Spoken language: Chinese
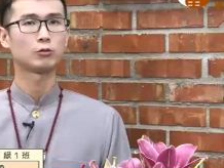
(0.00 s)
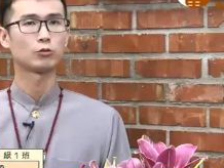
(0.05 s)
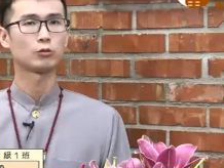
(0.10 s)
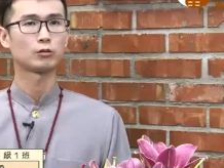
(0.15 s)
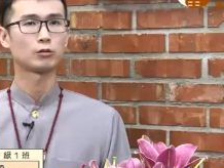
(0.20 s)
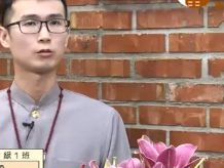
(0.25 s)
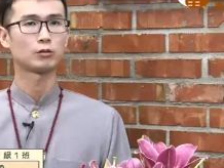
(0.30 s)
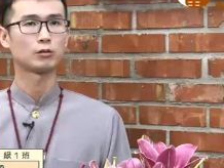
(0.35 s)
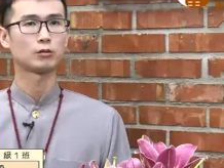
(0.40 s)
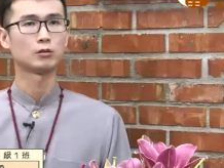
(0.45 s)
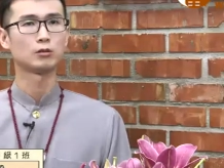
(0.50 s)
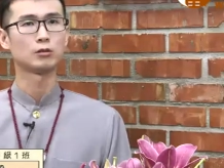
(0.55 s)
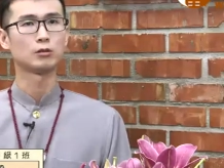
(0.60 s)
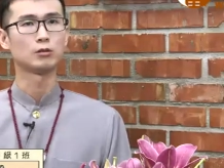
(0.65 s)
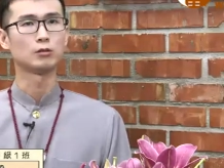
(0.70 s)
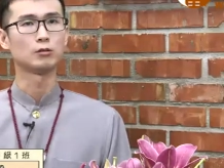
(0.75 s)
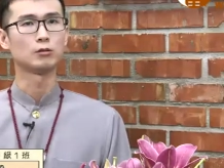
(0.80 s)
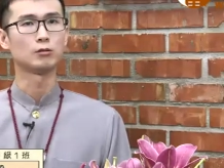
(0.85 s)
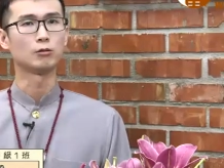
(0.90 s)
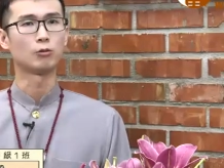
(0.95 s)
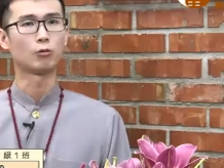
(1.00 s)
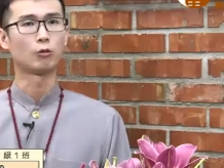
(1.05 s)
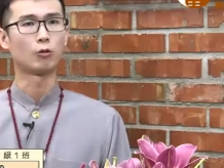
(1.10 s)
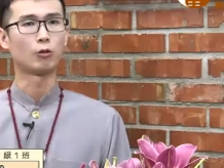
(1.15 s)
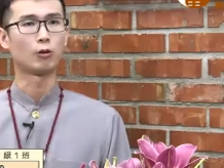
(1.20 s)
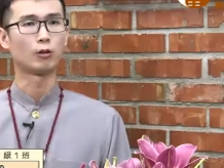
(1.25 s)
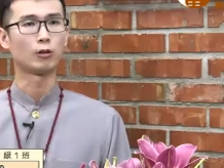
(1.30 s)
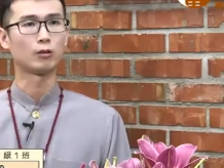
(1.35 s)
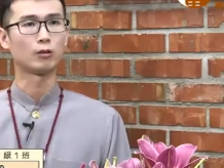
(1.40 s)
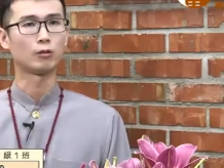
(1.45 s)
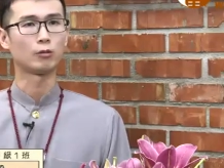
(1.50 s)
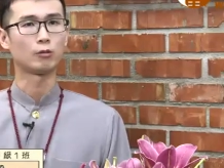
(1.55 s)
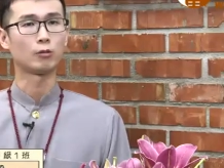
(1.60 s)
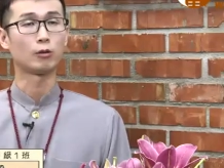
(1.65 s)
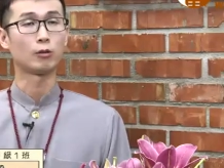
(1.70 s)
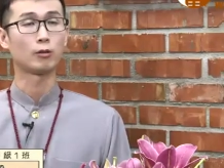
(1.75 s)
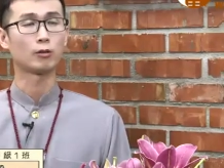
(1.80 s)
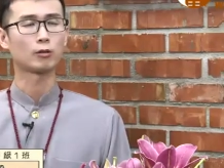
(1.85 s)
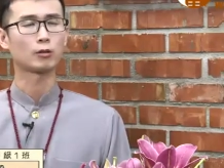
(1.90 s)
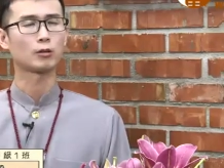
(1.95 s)
就是我
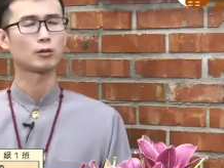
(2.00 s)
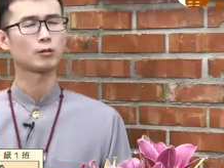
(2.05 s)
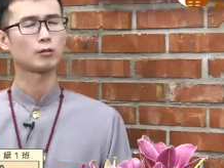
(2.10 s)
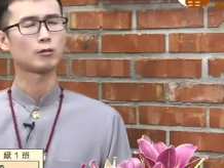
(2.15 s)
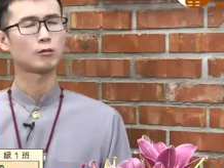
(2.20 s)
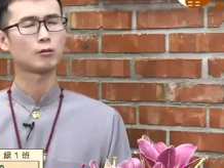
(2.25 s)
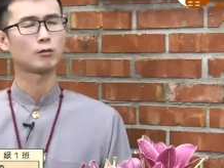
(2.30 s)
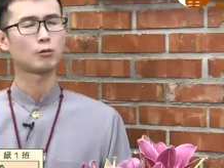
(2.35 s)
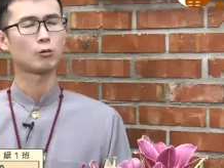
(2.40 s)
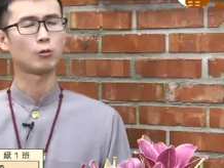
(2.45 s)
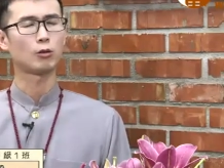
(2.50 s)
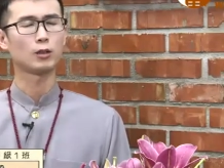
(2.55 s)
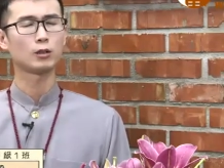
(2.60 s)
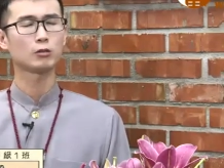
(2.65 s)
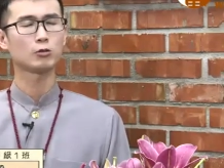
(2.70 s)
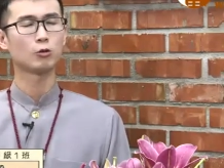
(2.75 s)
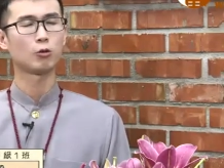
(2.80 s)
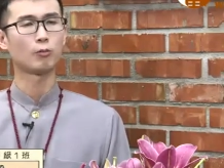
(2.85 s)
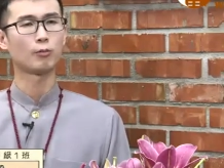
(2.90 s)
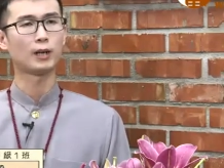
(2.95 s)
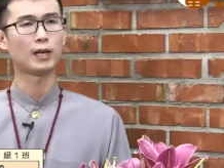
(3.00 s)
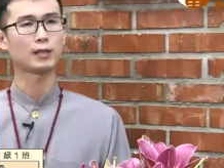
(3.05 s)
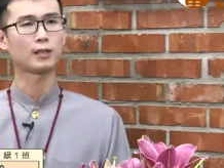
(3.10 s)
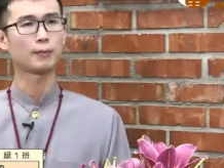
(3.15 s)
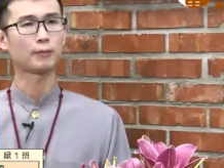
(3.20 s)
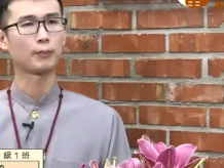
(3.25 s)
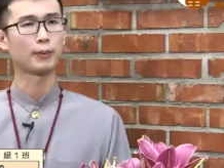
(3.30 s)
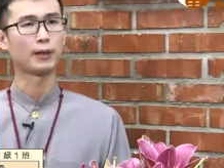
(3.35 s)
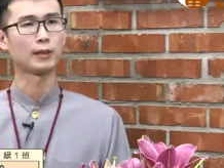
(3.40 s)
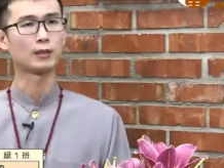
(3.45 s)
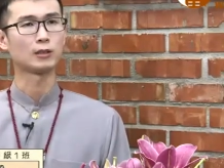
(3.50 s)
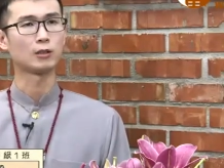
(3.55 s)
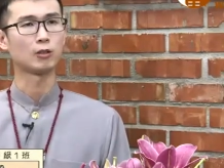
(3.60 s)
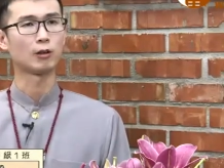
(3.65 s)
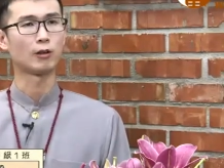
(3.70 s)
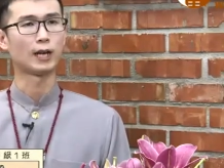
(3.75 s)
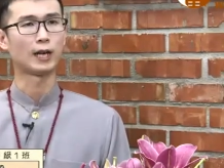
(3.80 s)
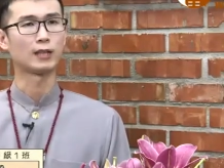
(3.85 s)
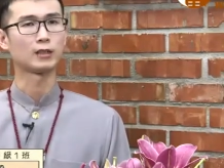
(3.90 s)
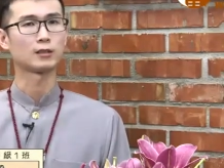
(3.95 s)
我我忘了是我妈的朋
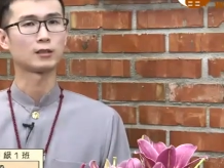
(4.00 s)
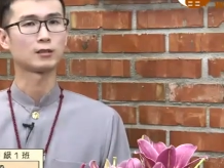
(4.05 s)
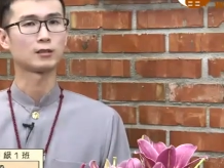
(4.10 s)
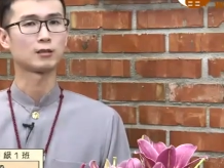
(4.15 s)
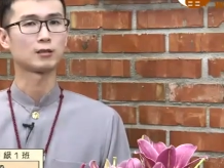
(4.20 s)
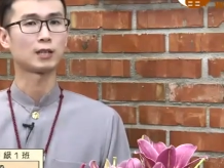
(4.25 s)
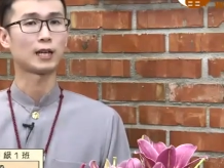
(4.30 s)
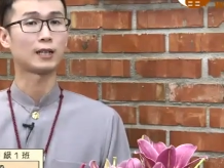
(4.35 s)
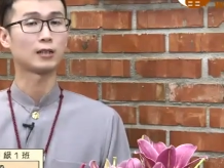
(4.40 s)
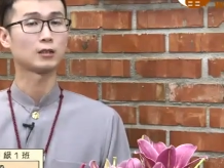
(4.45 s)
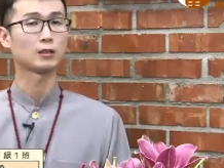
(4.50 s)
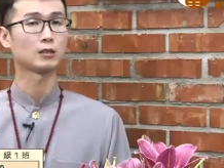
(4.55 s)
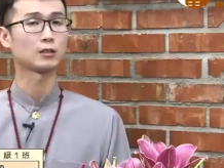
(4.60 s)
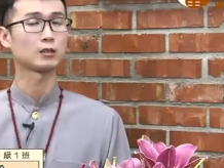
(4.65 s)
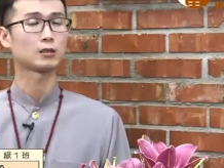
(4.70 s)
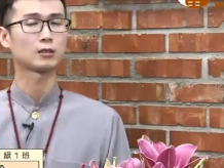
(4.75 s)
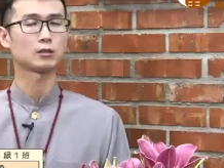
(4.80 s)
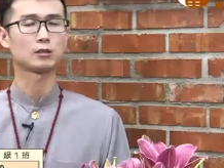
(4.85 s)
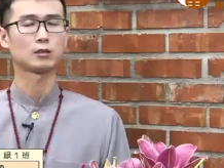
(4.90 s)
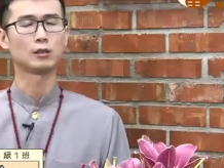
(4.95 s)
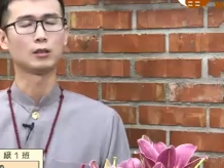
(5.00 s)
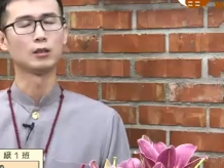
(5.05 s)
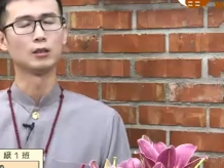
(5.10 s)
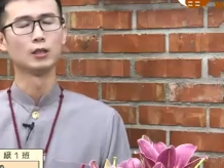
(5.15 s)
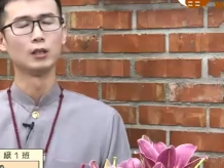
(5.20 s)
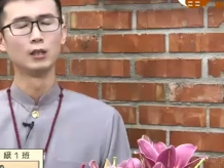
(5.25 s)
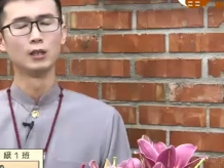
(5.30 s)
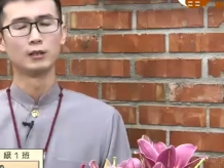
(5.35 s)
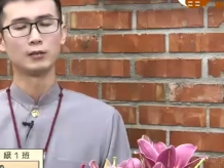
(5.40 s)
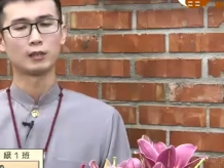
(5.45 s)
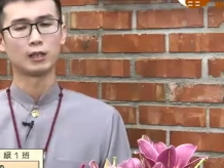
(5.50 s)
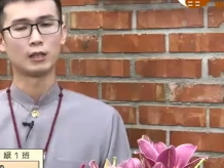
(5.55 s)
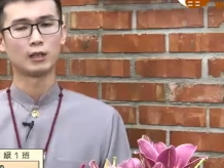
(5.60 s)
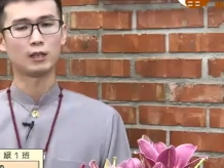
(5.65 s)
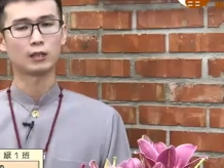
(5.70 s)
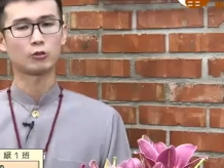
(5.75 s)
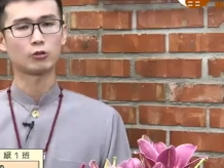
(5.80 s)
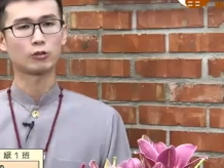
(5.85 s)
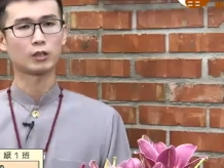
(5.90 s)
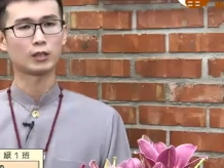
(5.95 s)
友还是她认识的，然后
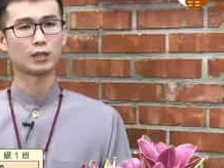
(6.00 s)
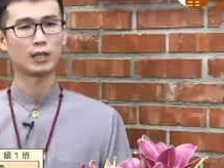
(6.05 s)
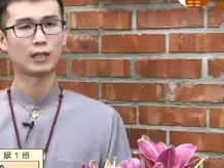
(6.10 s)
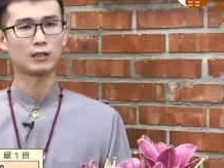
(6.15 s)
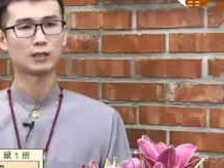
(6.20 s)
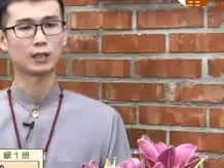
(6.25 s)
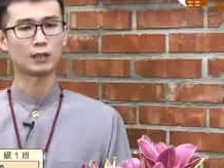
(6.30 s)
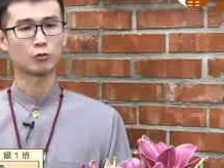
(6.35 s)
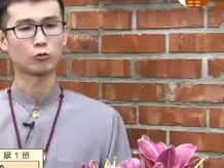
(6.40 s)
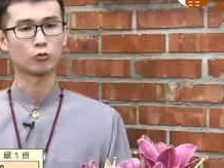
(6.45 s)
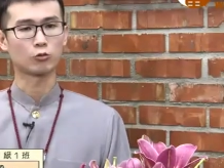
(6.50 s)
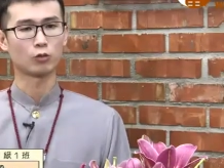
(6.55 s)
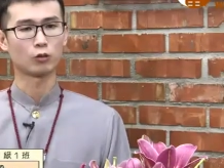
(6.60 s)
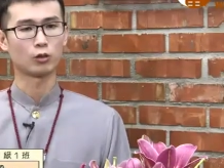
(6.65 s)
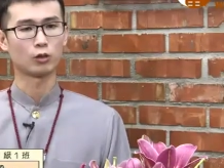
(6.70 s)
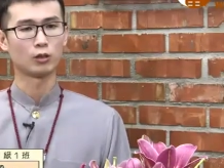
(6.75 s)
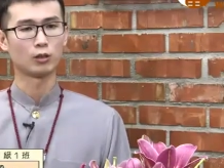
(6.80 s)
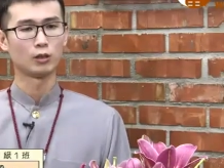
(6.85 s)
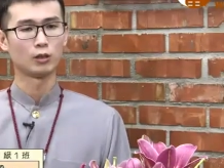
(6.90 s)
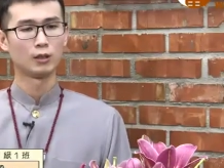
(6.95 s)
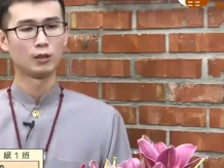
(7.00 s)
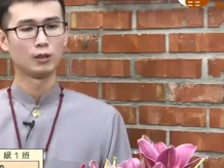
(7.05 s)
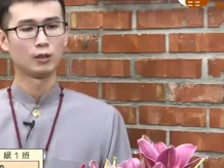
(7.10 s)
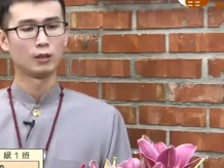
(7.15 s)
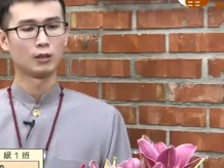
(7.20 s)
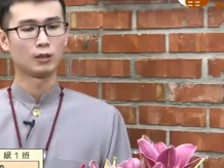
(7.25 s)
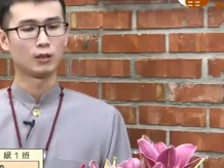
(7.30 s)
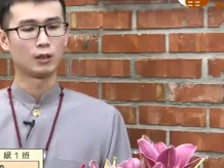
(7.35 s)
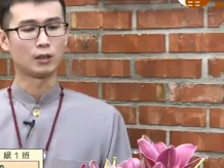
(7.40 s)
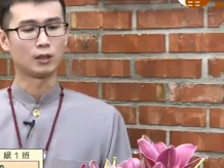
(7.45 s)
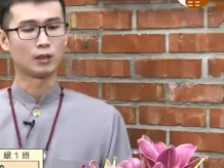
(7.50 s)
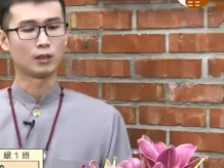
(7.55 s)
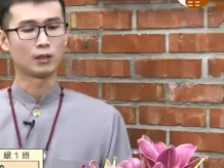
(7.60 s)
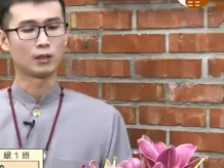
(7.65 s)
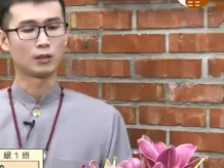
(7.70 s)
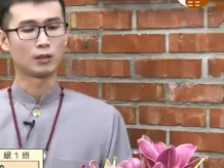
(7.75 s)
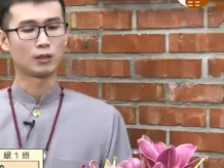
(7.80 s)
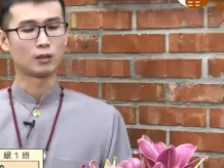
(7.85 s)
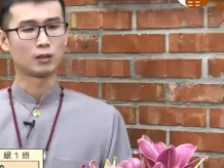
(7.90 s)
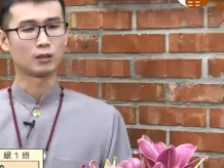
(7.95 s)
她就跟她讲说，
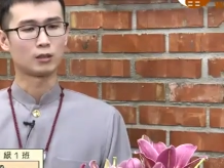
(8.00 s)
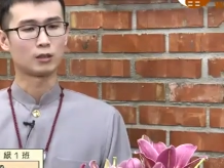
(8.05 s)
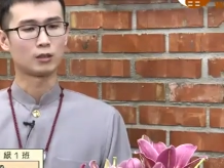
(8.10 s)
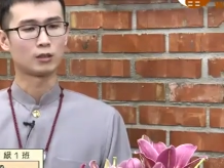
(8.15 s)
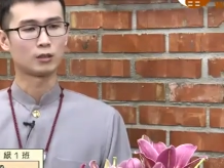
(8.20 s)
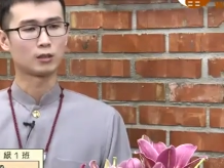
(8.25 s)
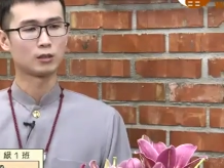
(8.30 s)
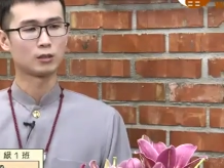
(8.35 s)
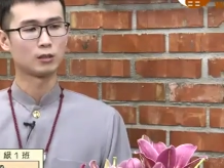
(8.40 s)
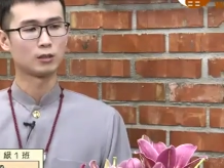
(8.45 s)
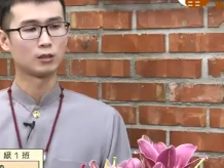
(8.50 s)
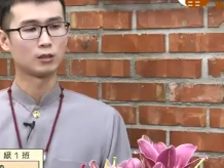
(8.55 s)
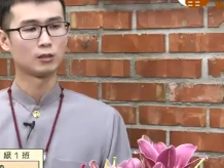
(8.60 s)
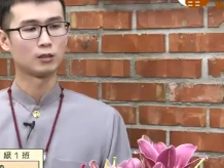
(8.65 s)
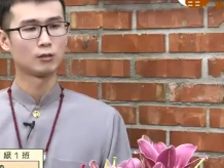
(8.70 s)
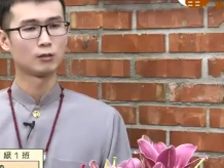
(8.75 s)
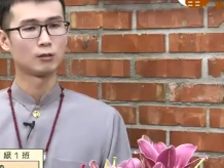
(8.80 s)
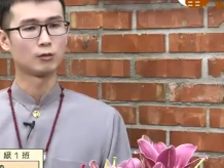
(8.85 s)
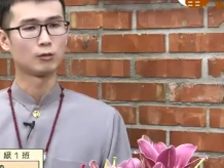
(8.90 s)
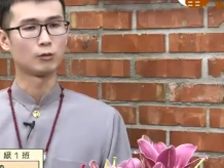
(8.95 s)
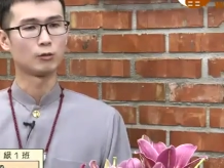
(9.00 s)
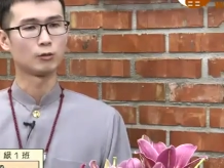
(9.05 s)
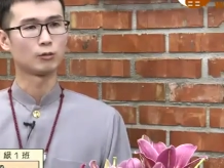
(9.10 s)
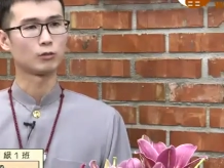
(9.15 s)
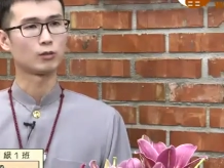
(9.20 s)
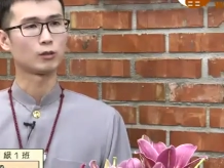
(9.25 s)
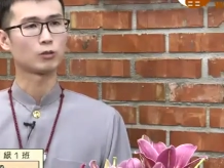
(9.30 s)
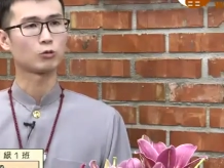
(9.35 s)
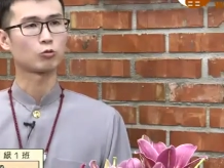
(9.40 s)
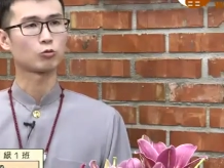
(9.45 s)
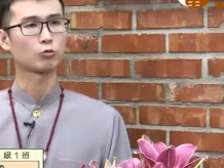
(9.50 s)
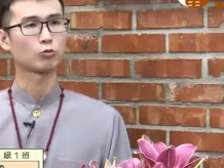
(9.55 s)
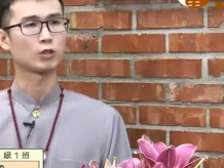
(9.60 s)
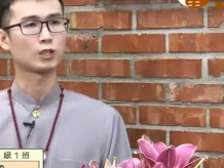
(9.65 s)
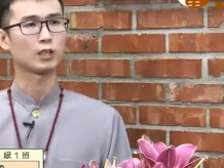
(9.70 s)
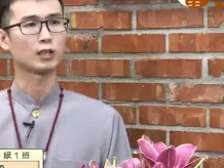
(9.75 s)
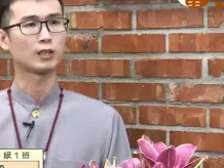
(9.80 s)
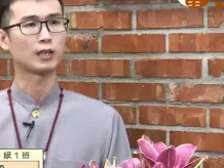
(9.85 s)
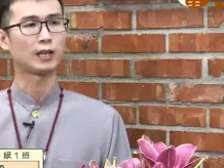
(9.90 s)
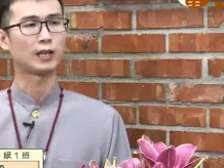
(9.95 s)
诶，其实我们的祖
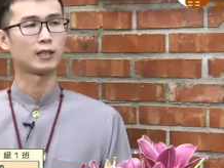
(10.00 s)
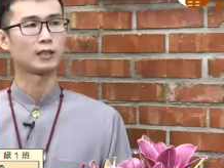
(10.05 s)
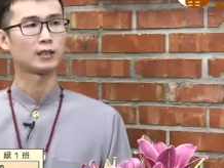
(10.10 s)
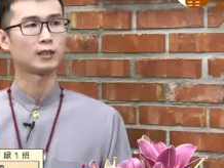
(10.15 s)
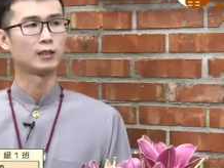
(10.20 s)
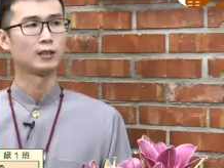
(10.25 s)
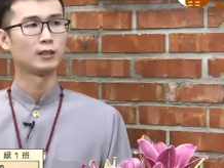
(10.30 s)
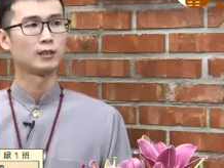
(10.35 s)
先啊，